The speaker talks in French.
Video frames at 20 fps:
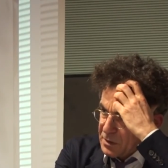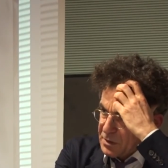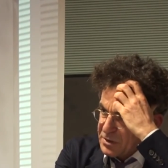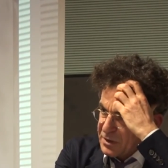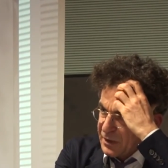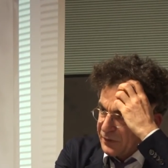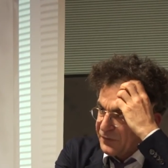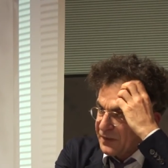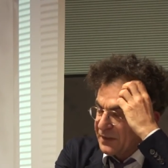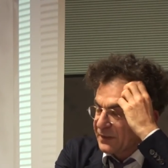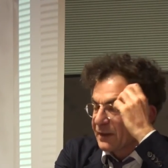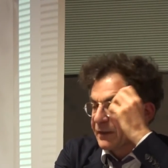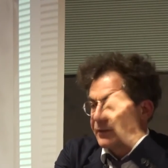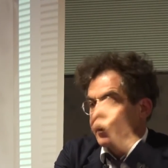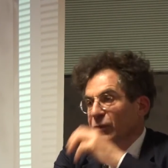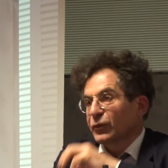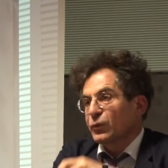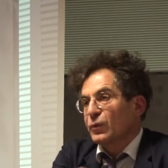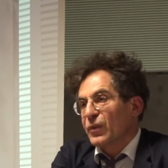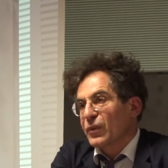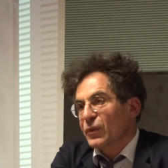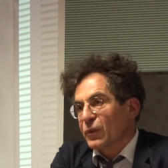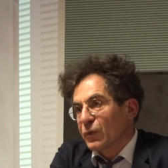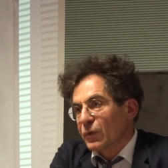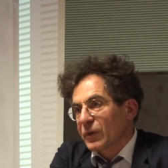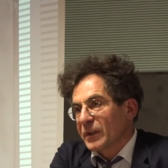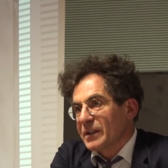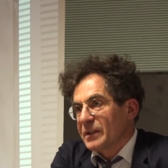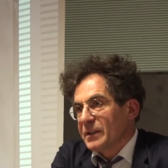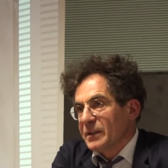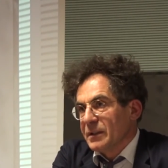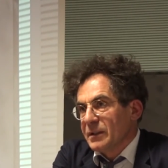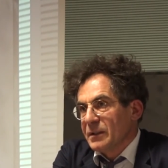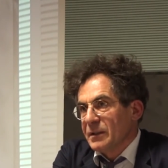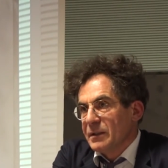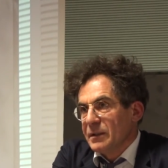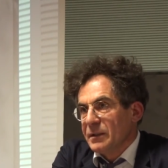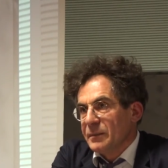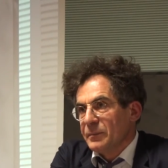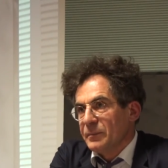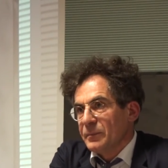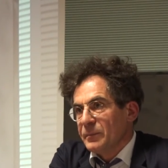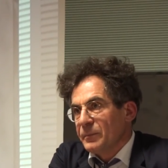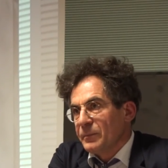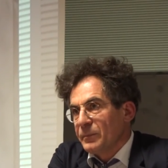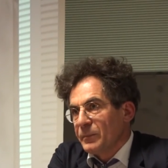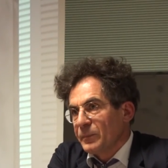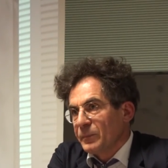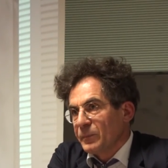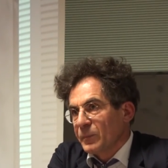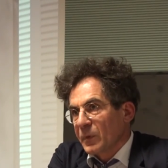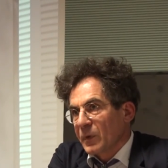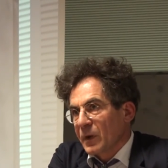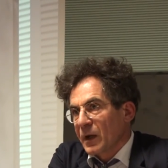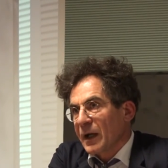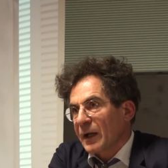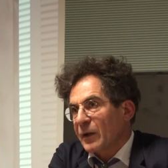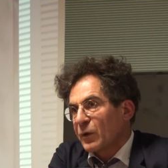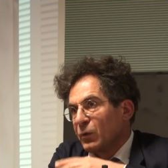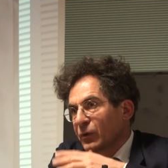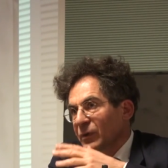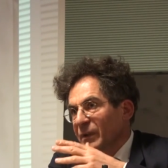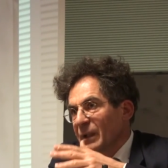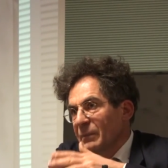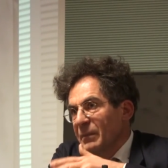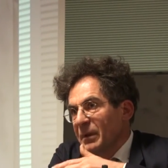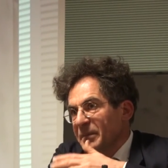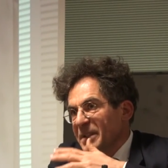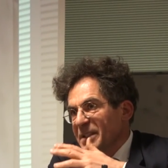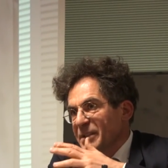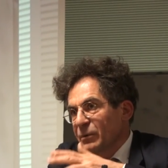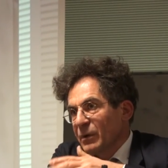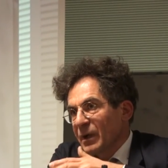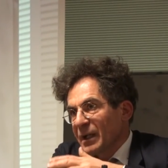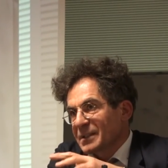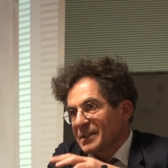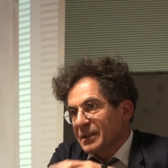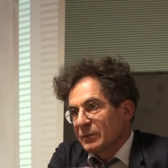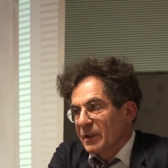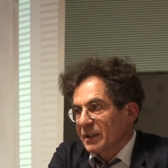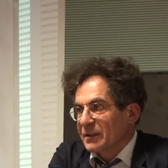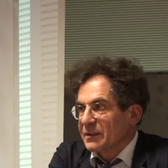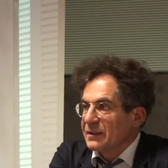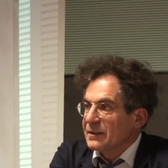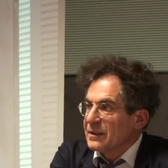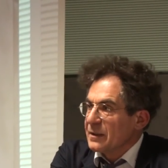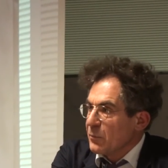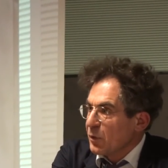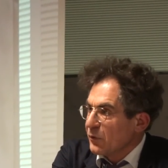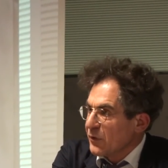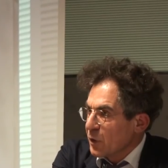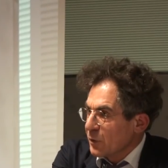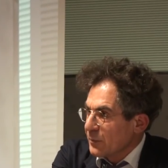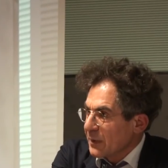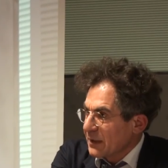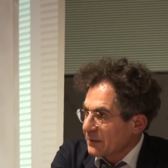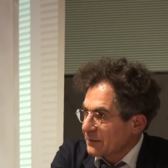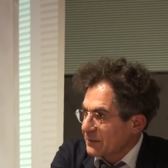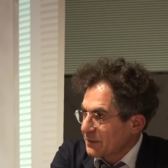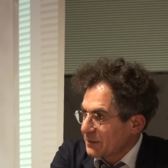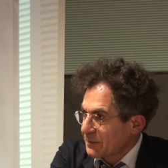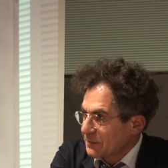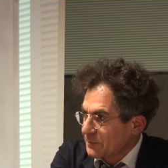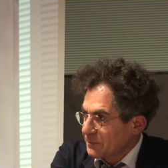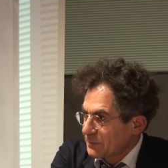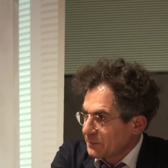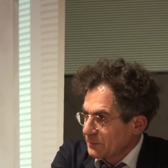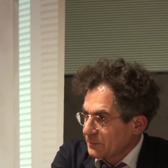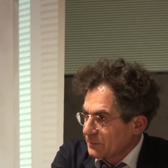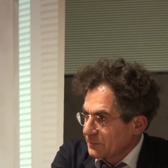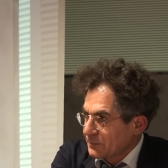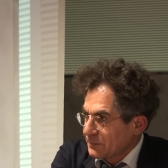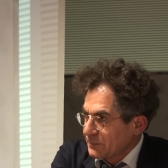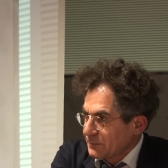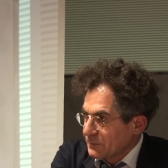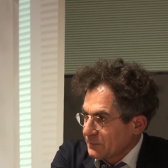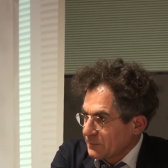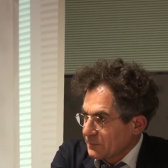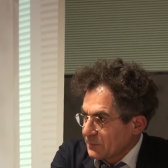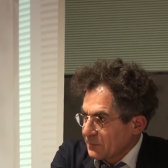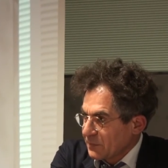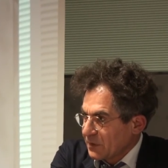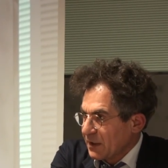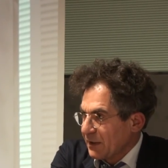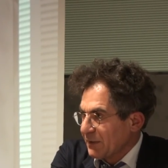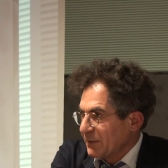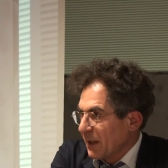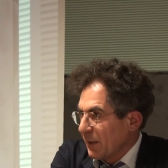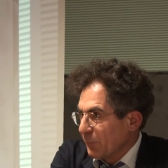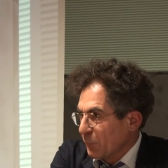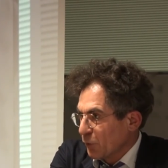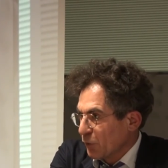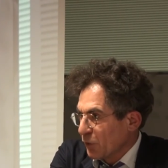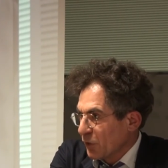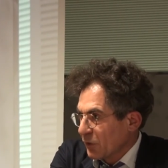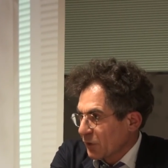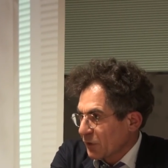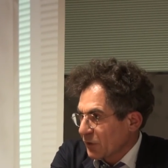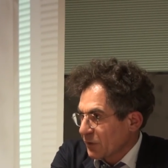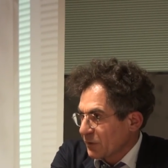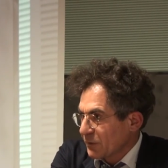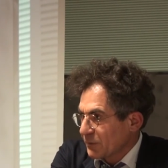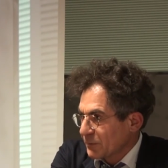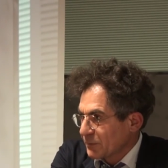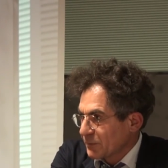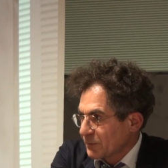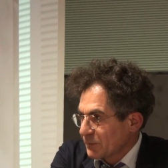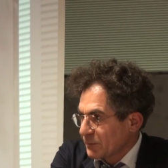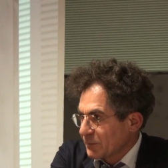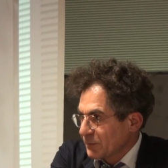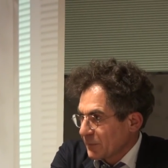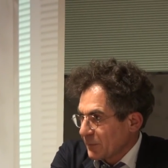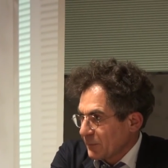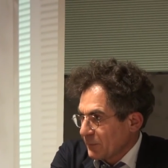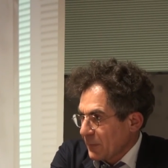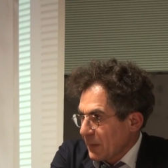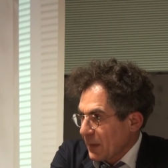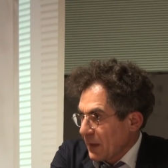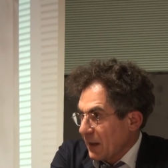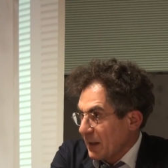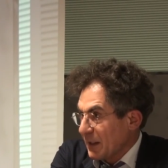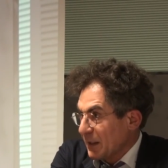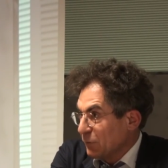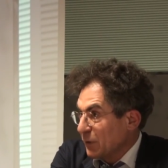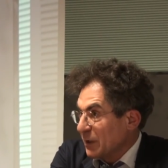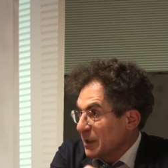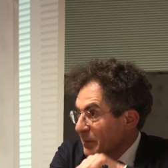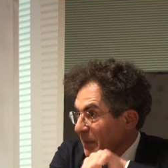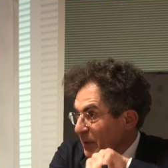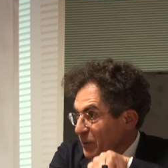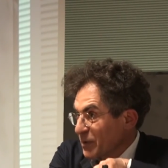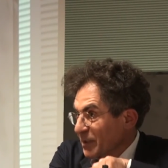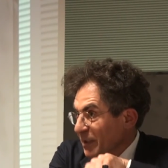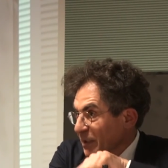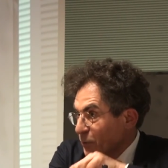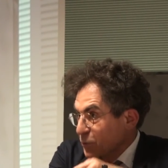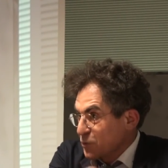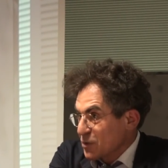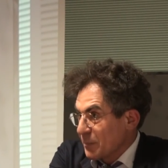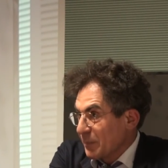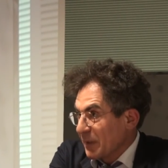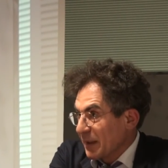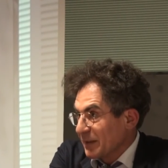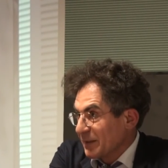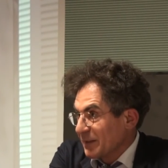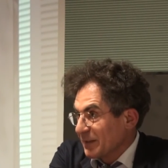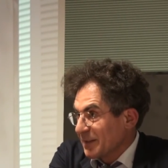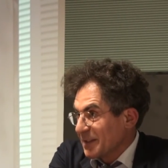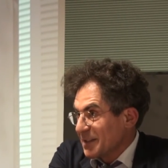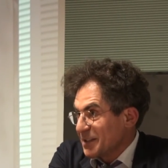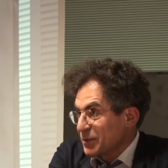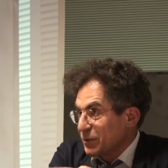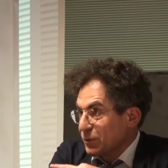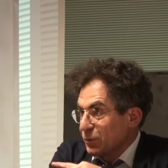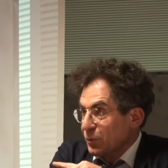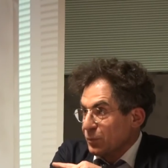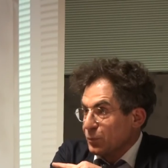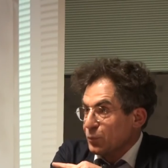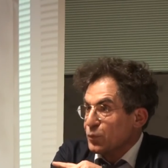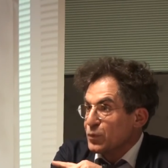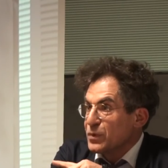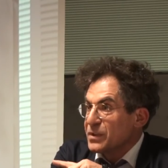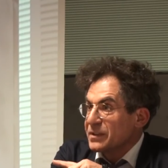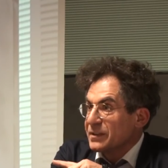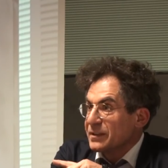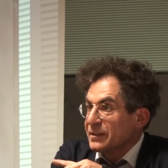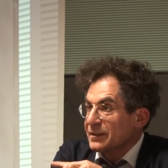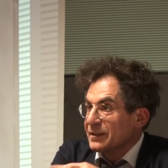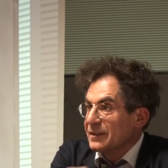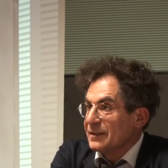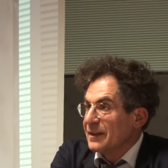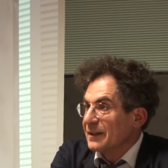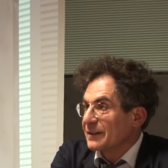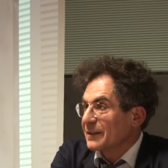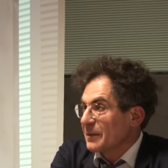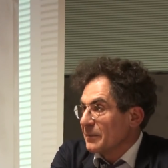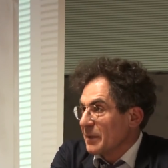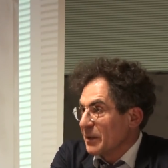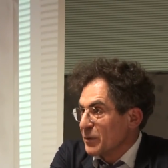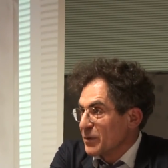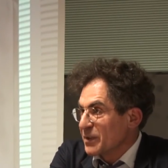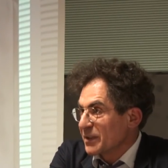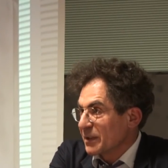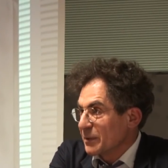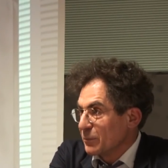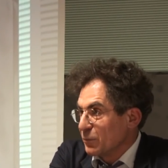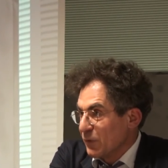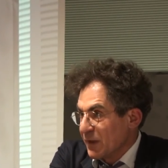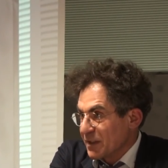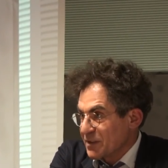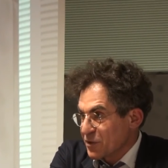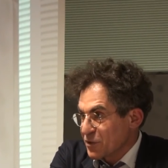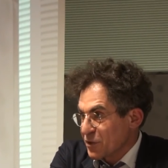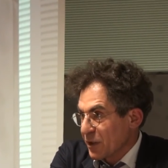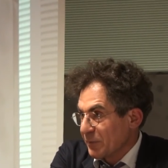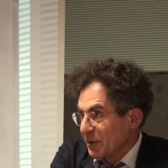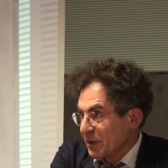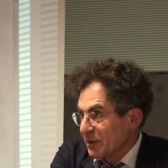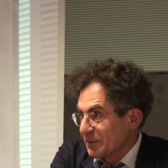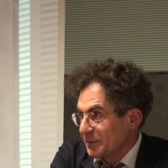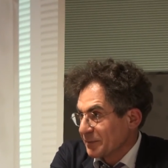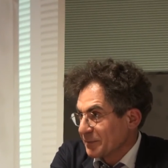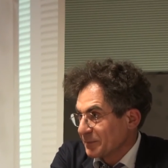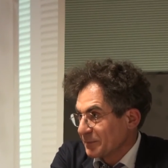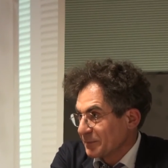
J'invite d'ailleurs tous ceux qui racontent la même histoire à savoir qu'il était mauvais en maths, qu'il était un peu cancre, Allez voir les manuscrits dont j'ai parlé qui sont au musée des lettres et manuscrits Bouvard-Saint-Germain.